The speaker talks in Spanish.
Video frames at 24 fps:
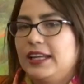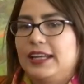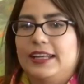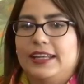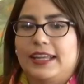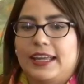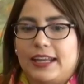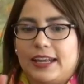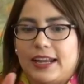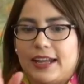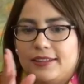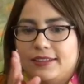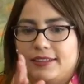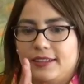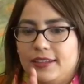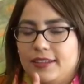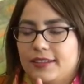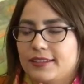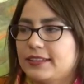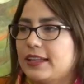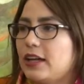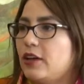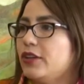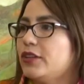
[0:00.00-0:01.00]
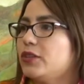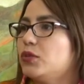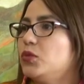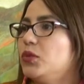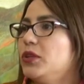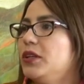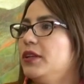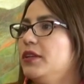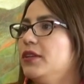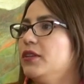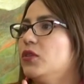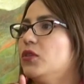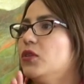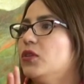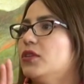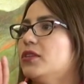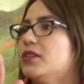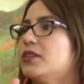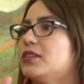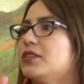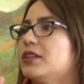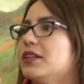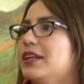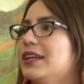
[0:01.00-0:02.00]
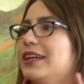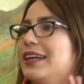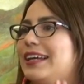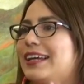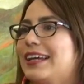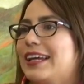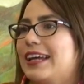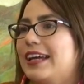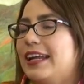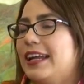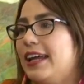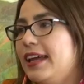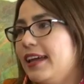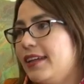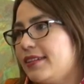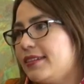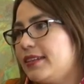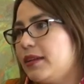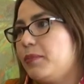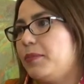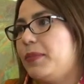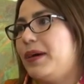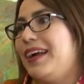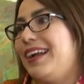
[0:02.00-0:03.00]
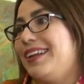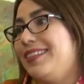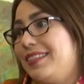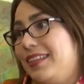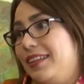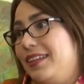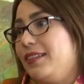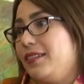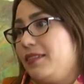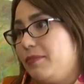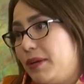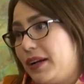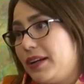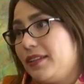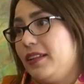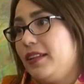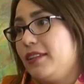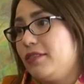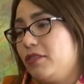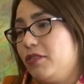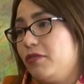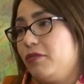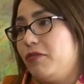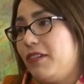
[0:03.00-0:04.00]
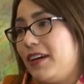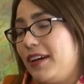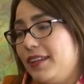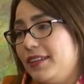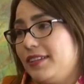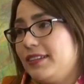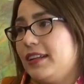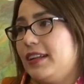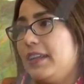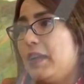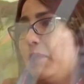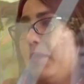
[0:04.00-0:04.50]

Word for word: que nace en Estados Unidos, crece parte, parte de su infancia, la